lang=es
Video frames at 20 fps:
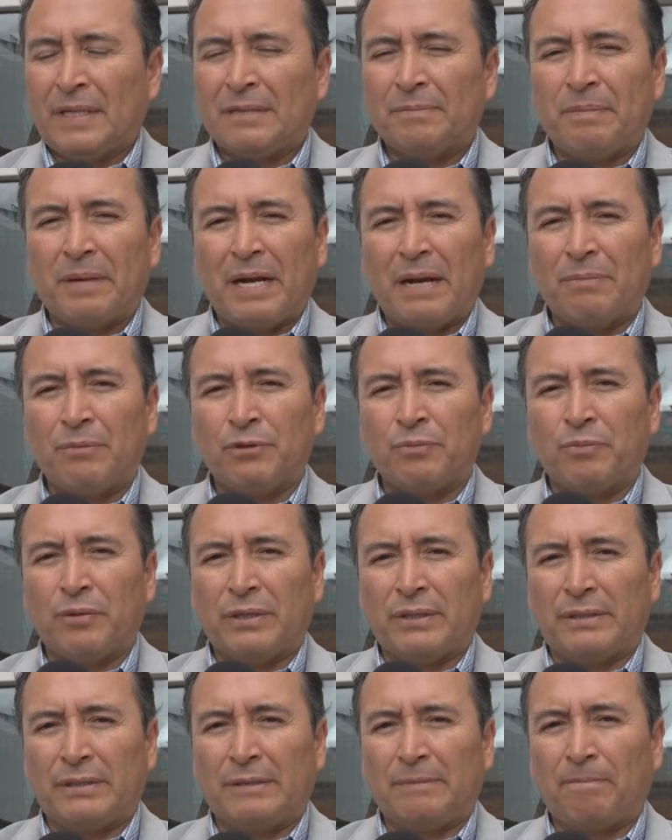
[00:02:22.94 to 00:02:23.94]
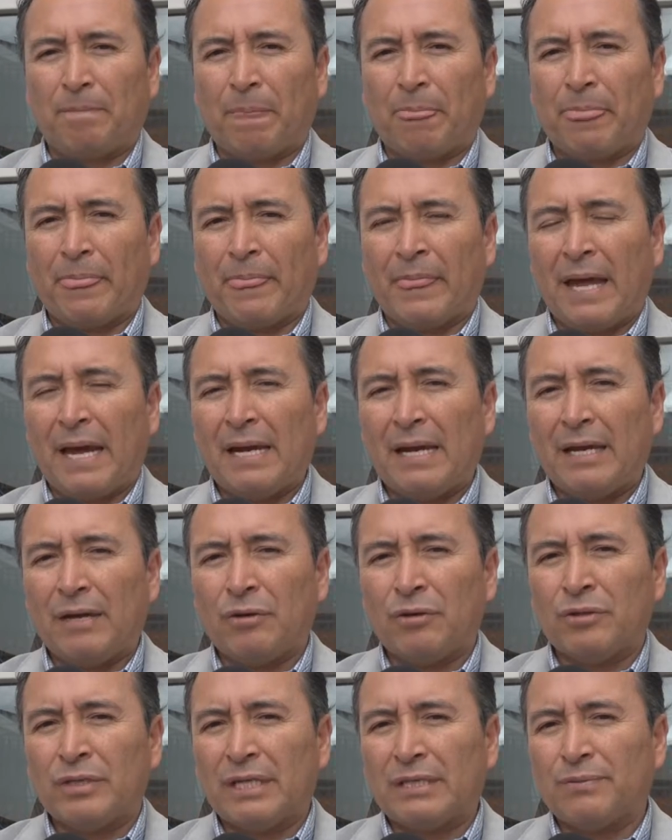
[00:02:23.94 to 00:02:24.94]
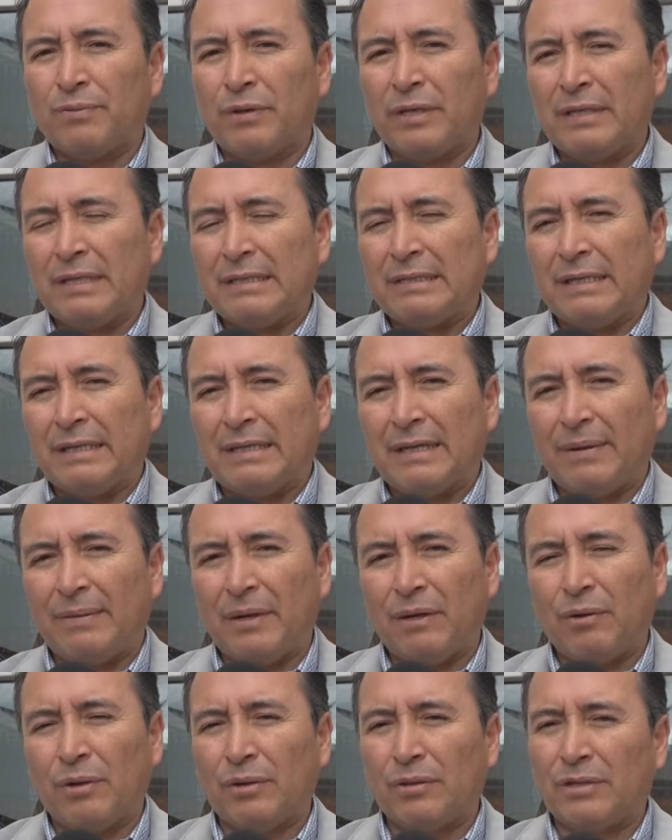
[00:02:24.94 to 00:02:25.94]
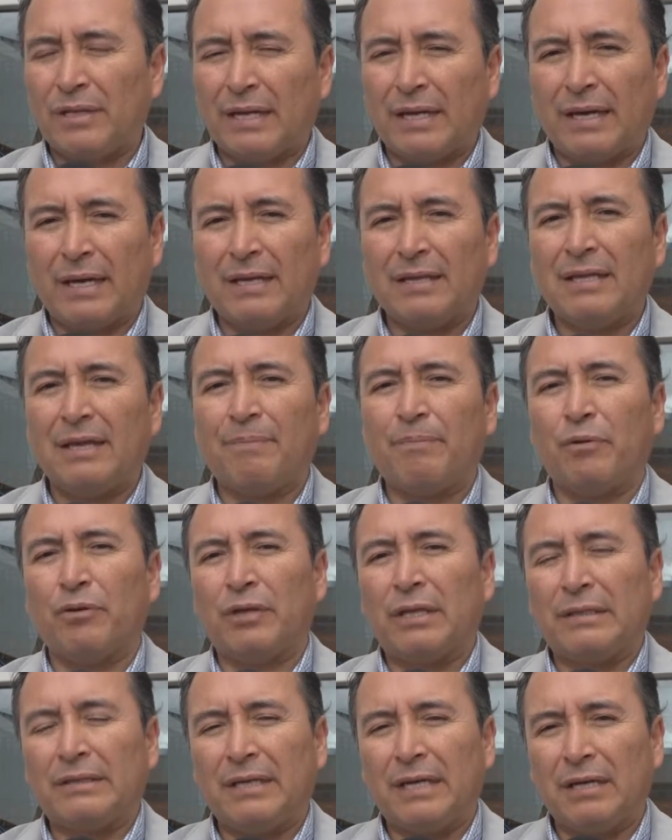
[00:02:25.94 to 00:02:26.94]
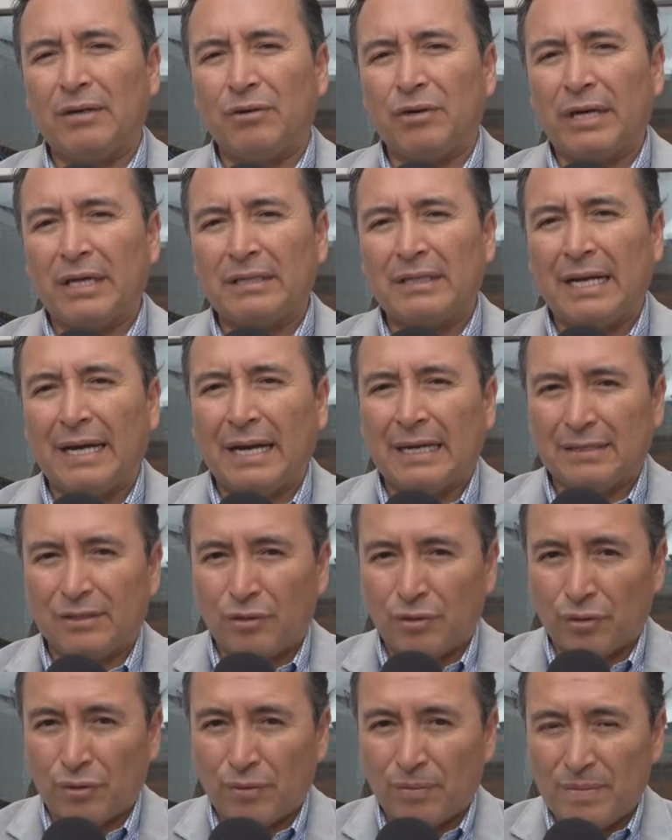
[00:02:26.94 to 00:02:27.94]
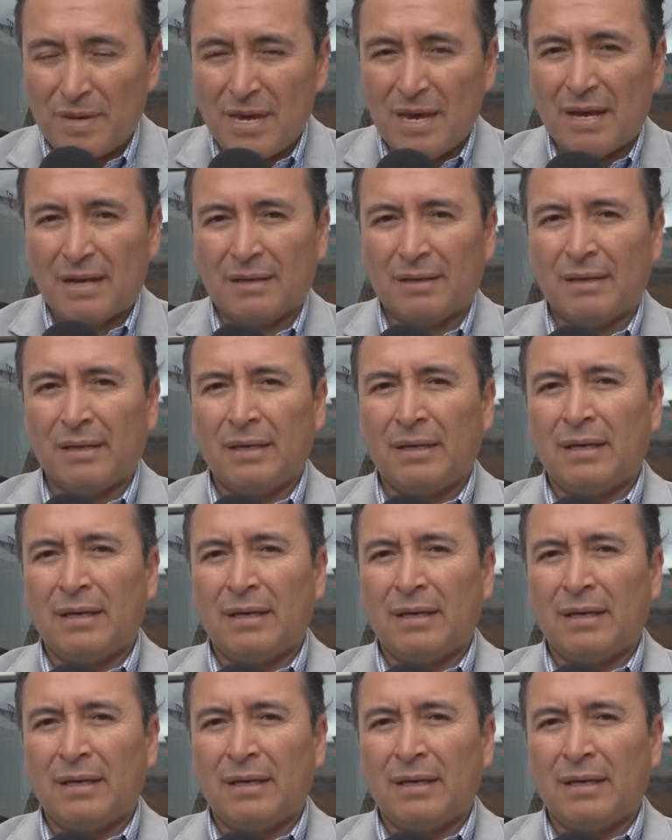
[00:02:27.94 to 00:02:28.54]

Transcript: esperamos pues darle otras fuentes de trabajo a nuestra gente, potenciar lo que es la gastronomía.